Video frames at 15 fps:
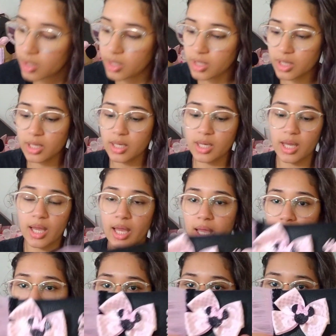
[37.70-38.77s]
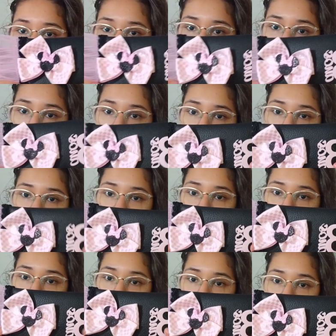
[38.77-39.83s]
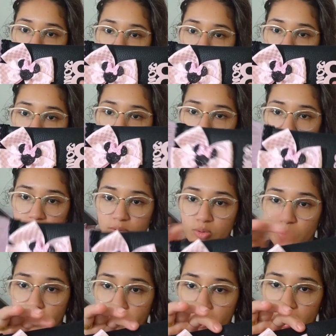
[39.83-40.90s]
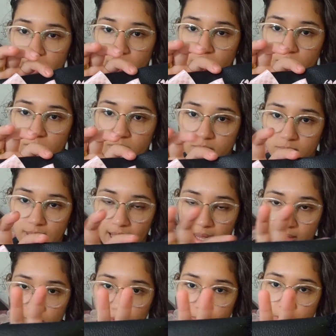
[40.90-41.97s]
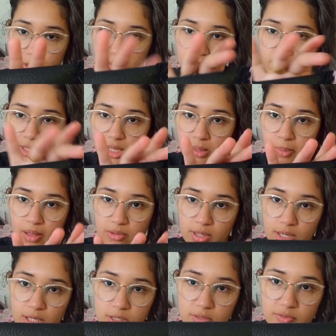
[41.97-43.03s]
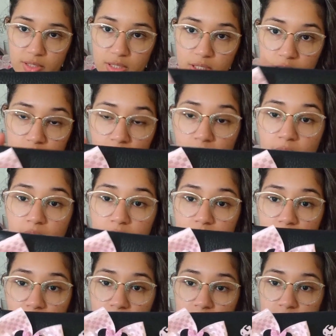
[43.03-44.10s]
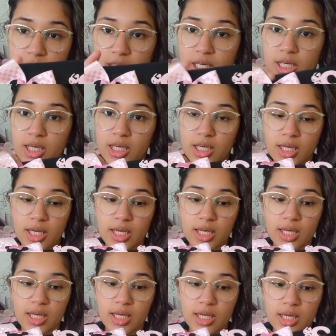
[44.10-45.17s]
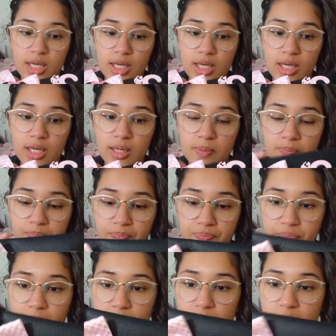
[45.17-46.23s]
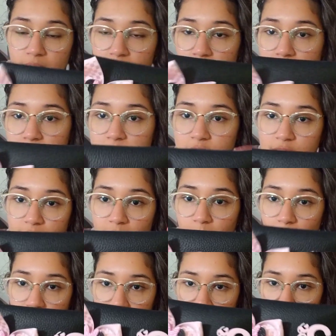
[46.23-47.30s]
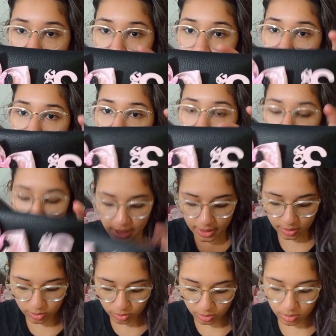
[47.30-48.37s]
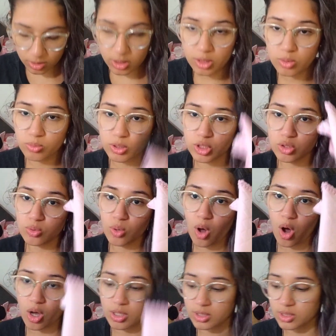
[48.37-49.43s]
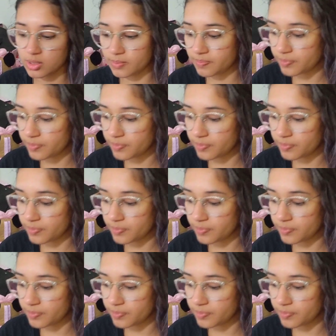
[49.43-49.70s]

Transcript: e esse modelo aqui com aplique espelhado no preto, tá? No mesmo segmento aqui as fitas. Gente, e tinha duas do preto e duas do rosa,